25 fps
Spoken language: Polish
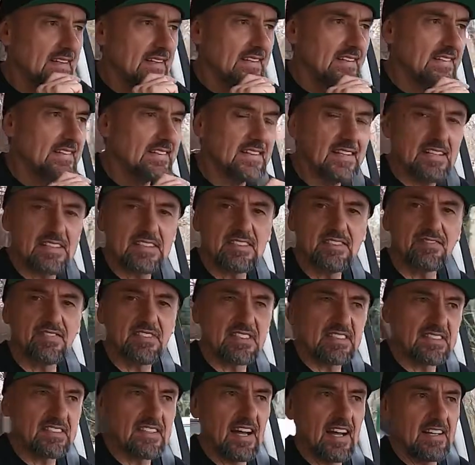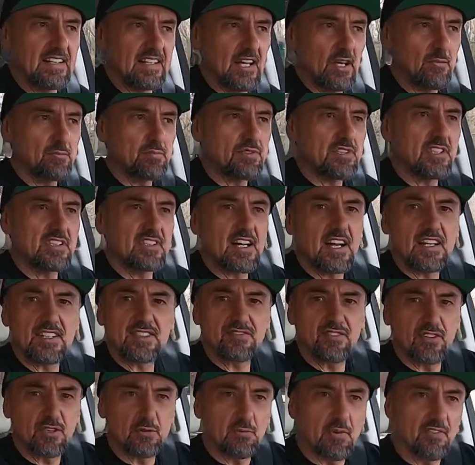jest w stanie
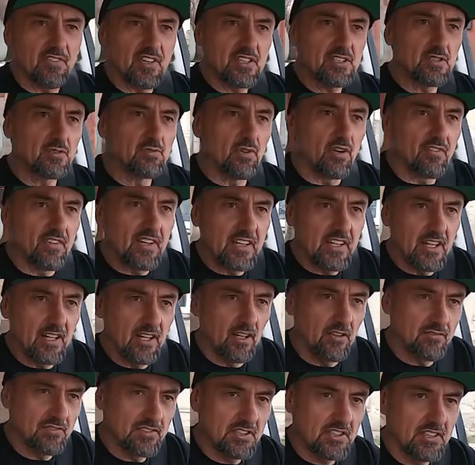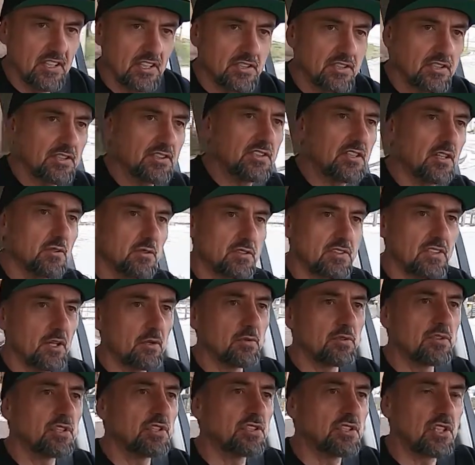przetransformować głowę kierowcy, jeśli się już
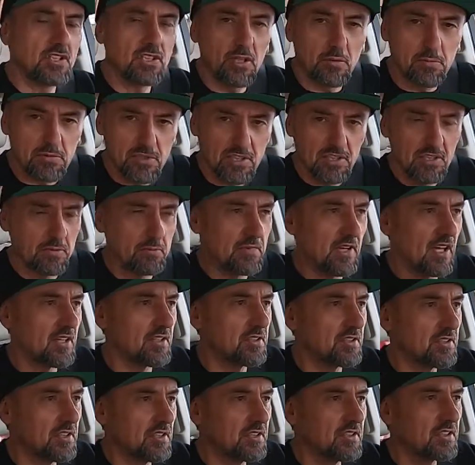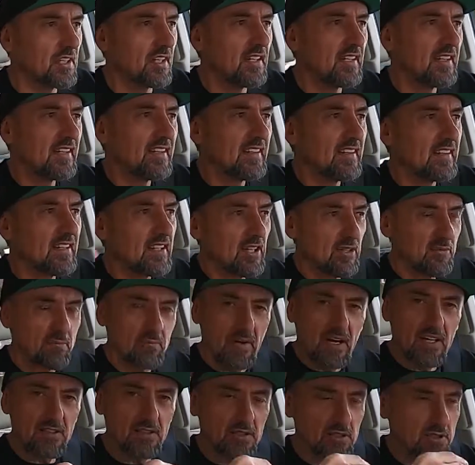nauczycie dobrze nim jeździć,
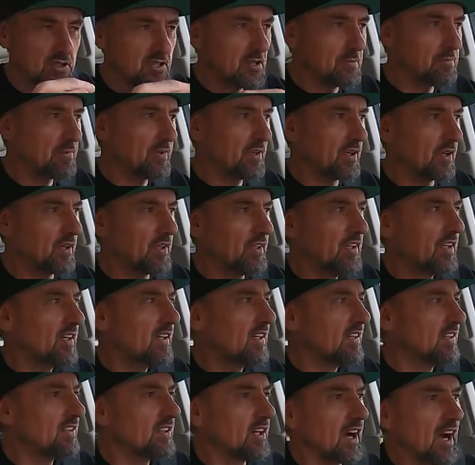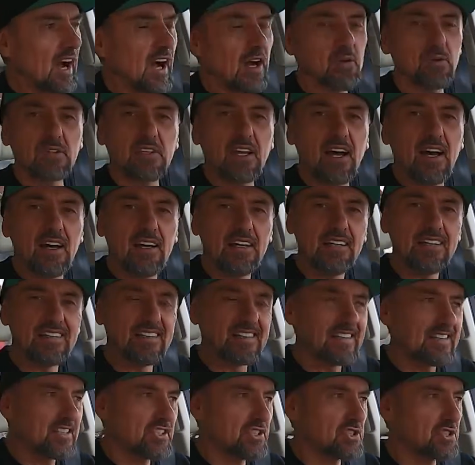bardzo szybko do auta
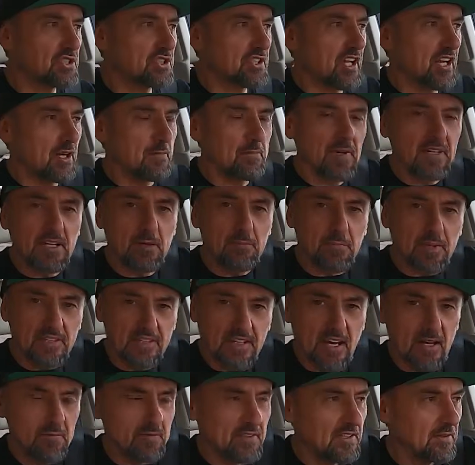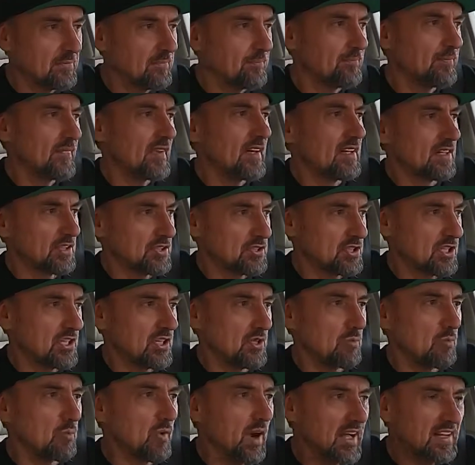z czterema napędami.
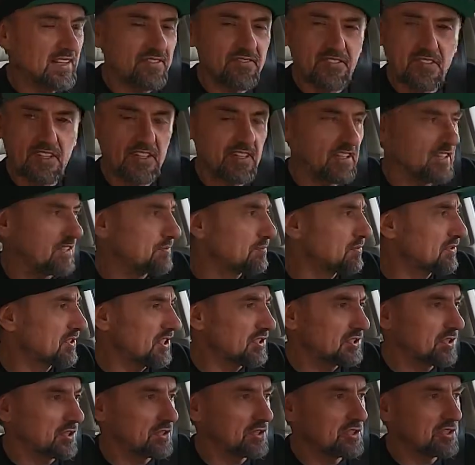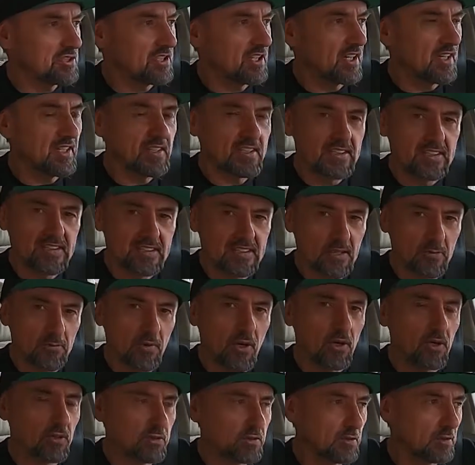Czyli łatwiej jest przesiąść się z
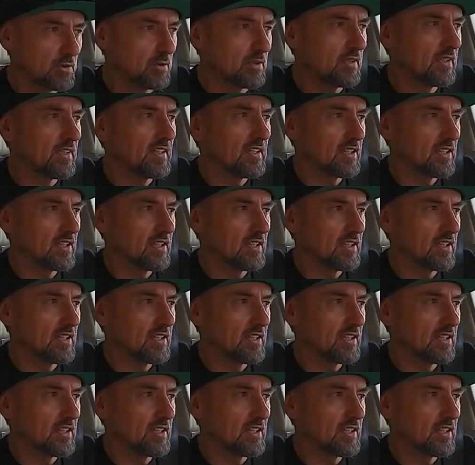samochodu